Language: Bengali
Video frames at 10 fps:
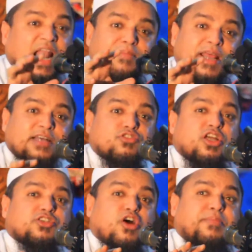জালেমেরা
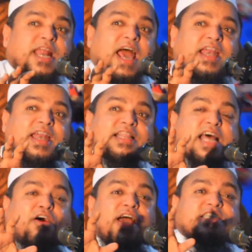যদি জমিনের
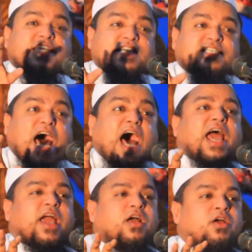নেতা হয়ে যেতে
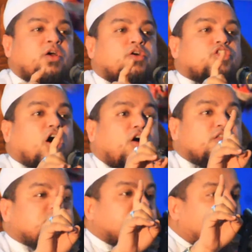চায়
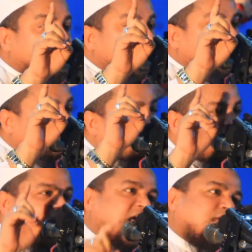তখন জীবন দিতে
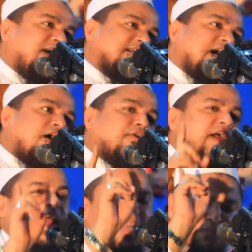তৈয়ার হয়ে যাও
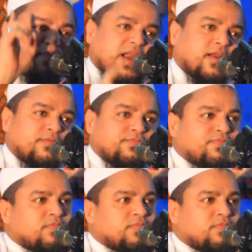এক নাম্বার